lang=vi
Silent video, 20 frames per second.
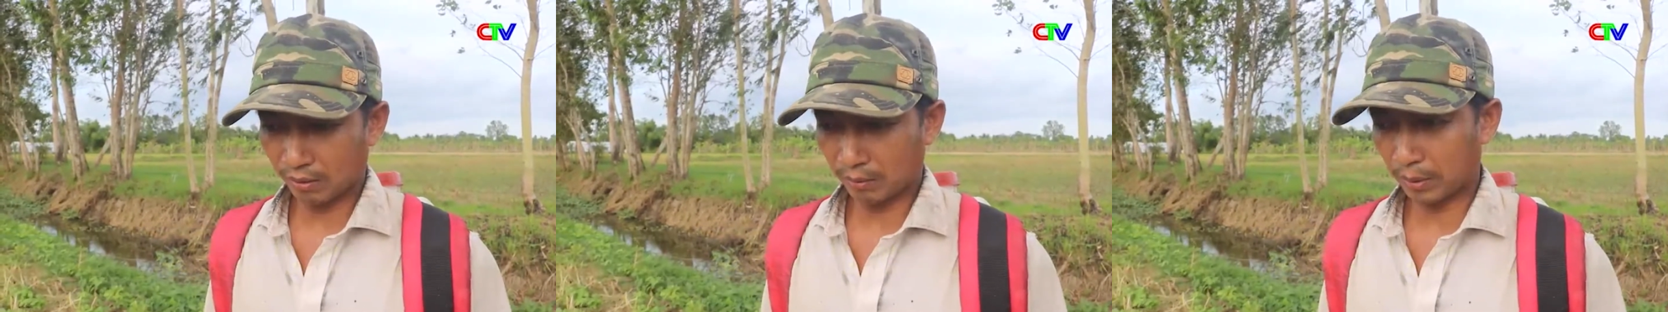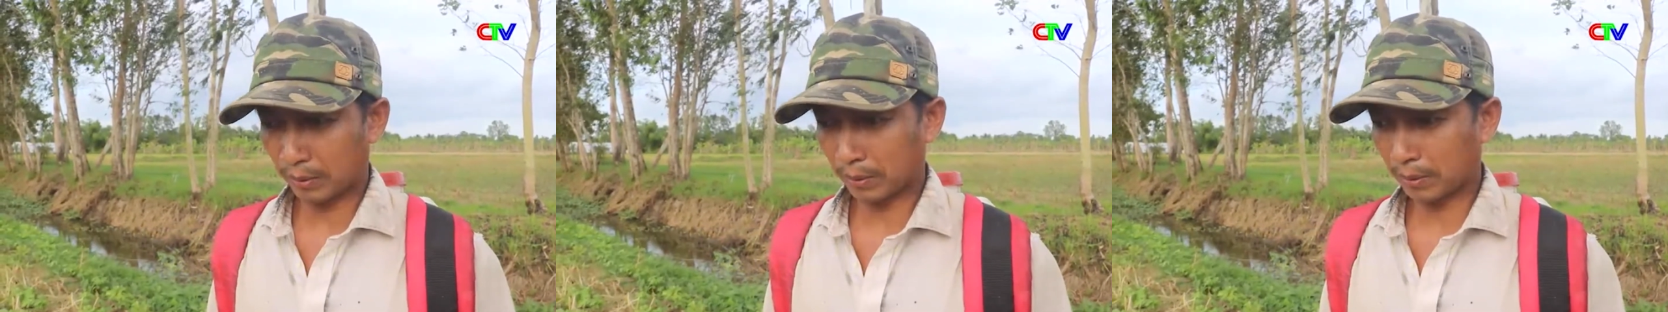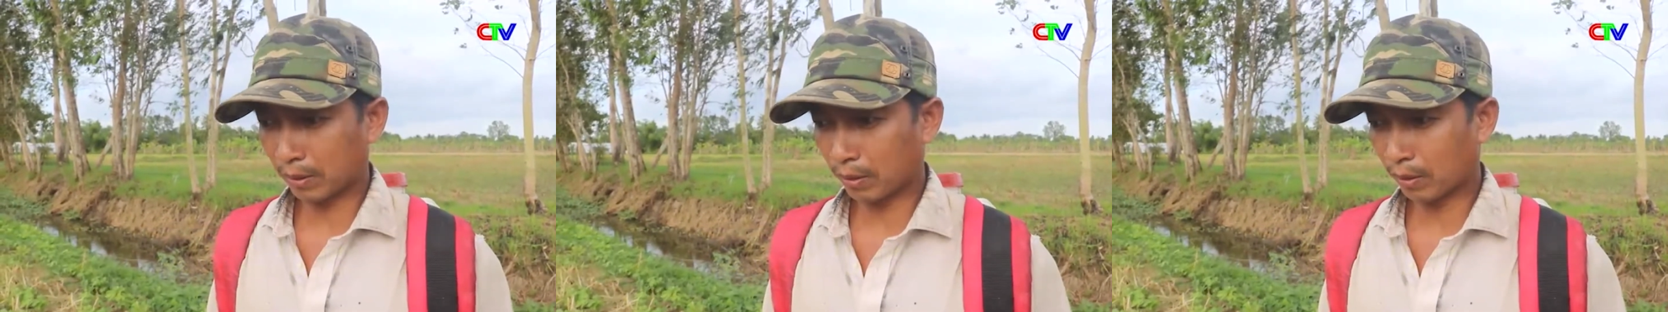
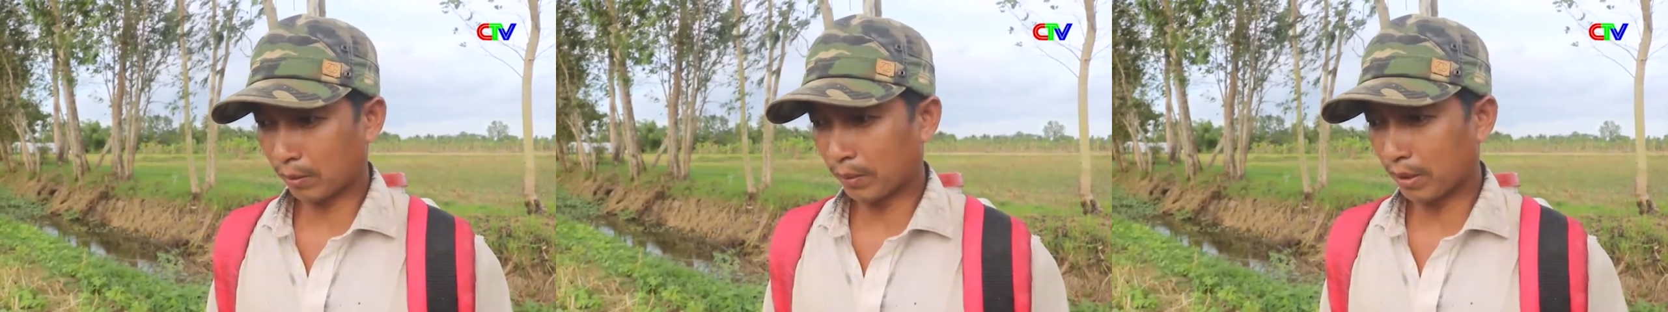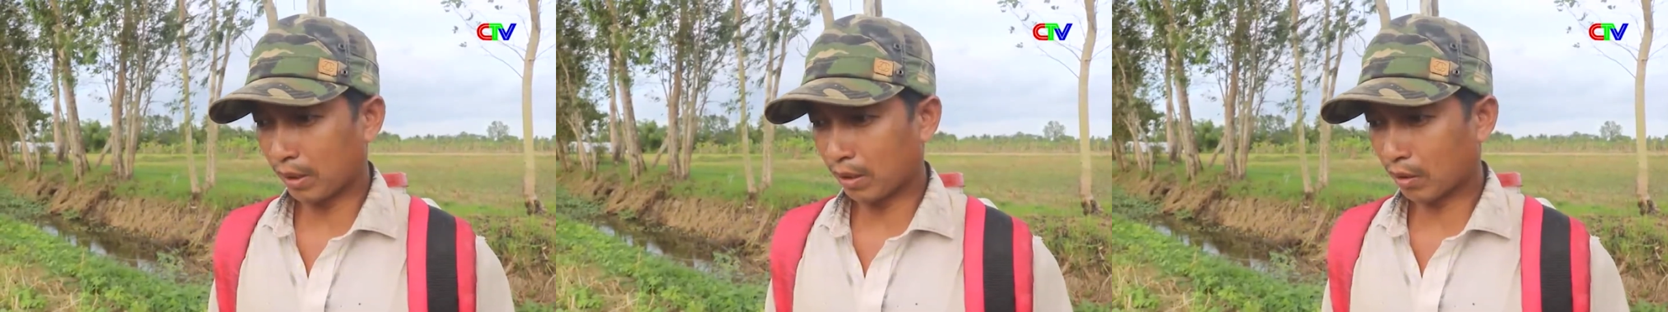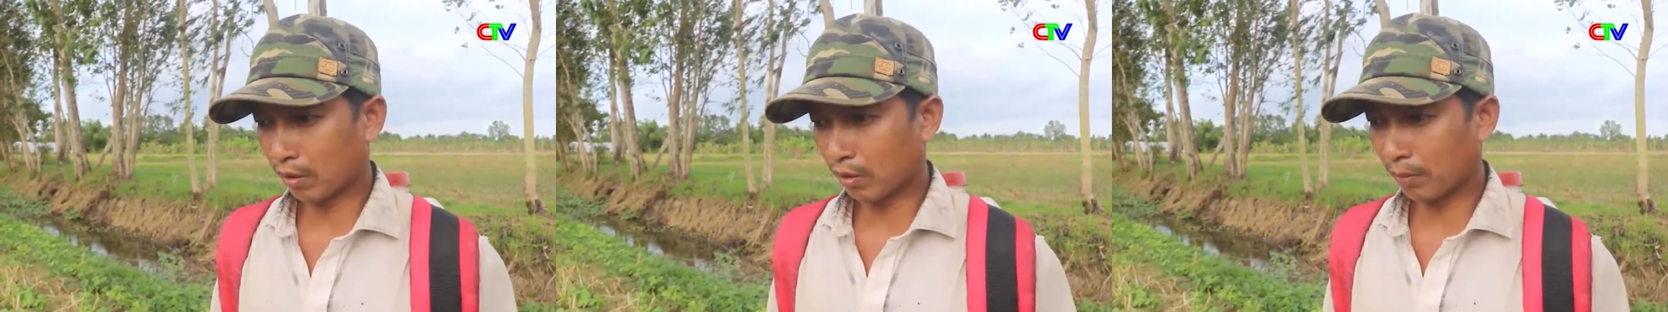rồi bắt đầu
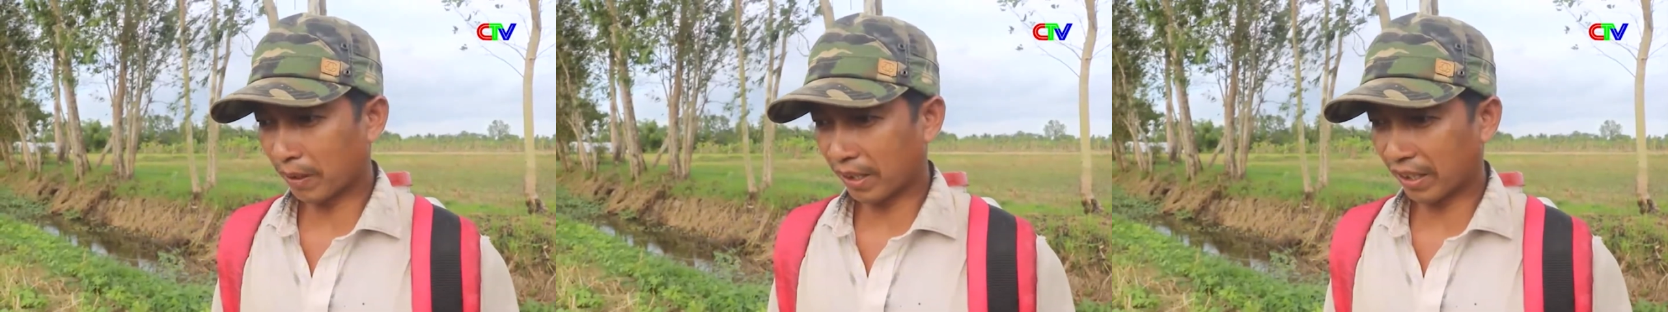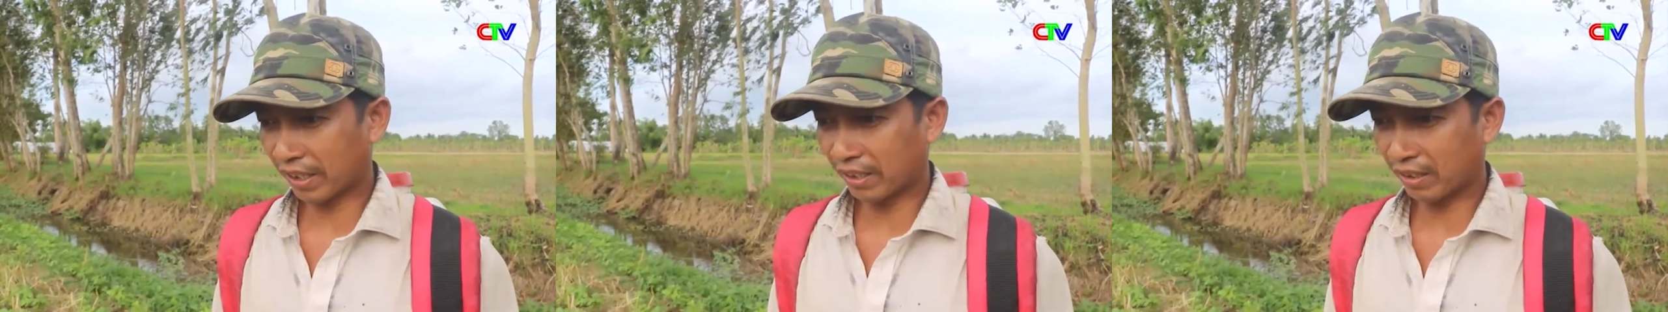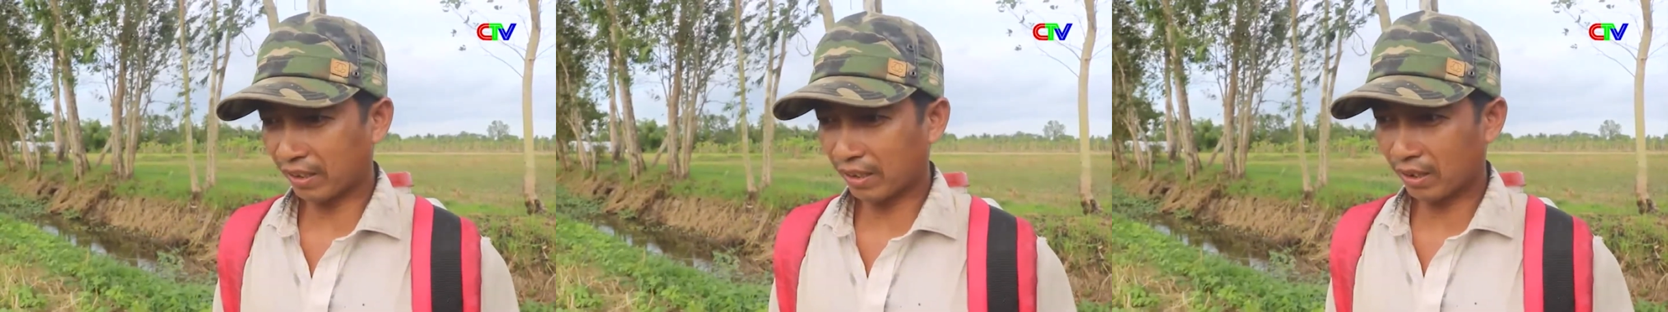mới nổi
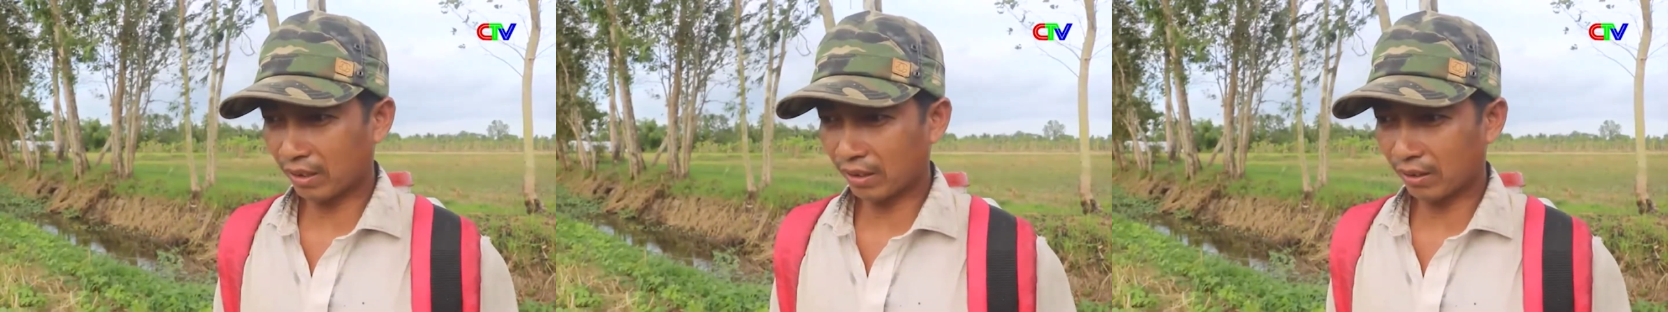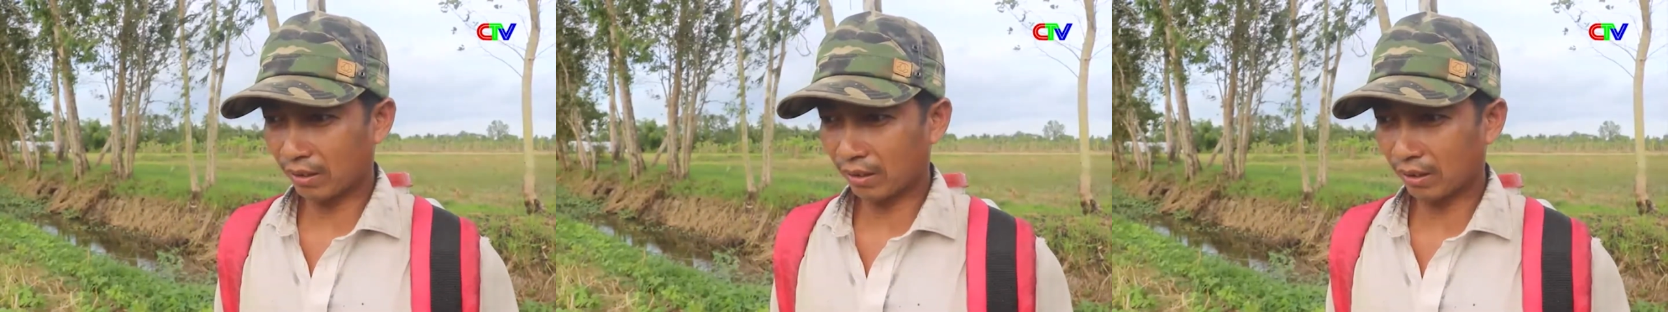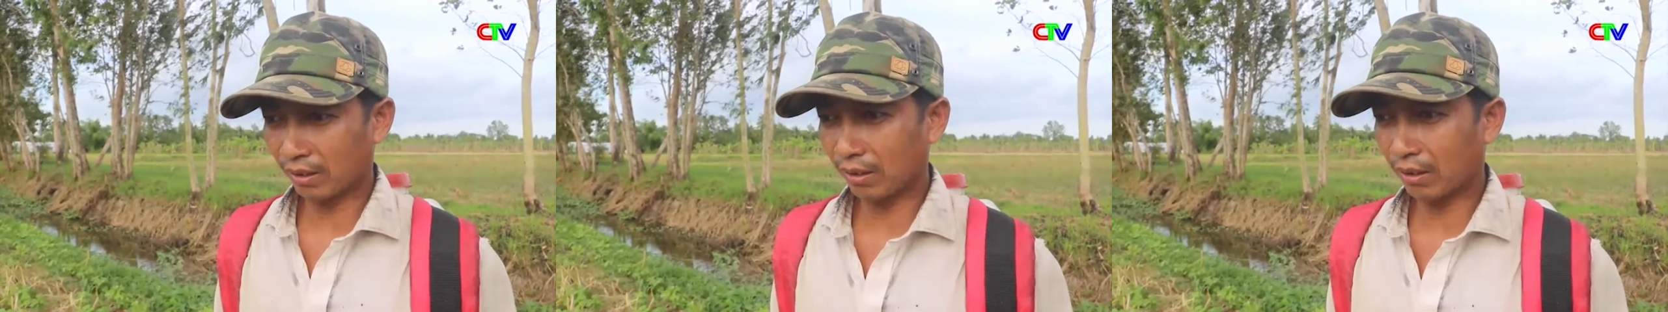phèn
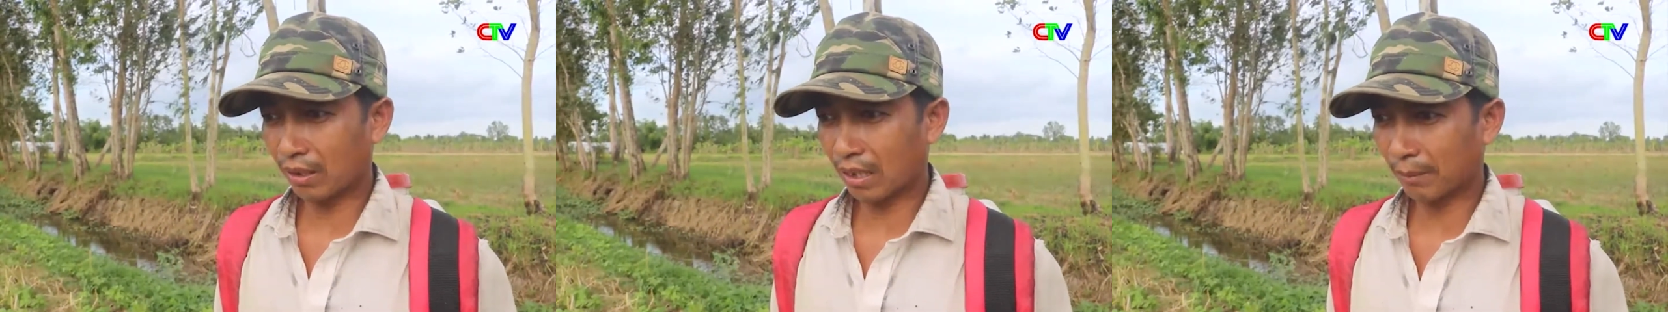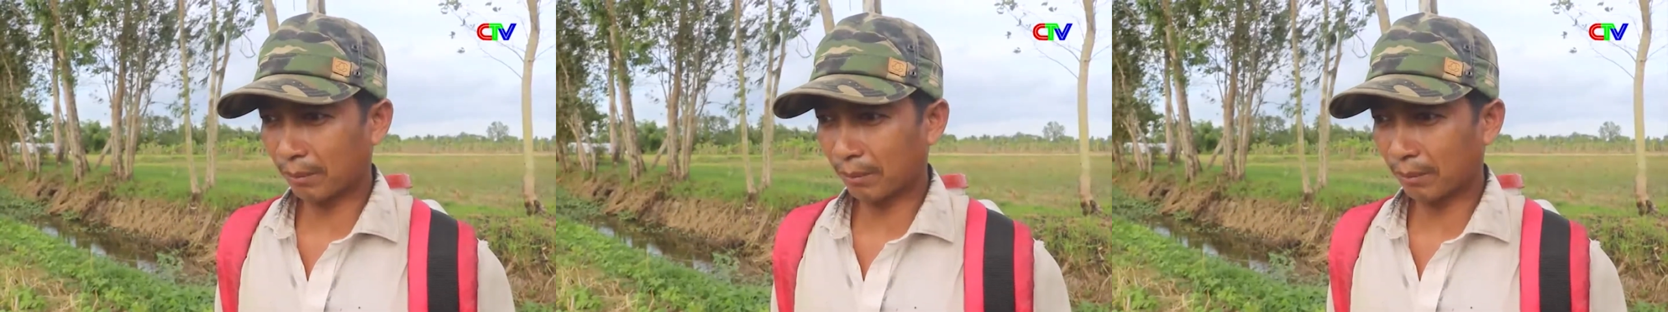lên rồi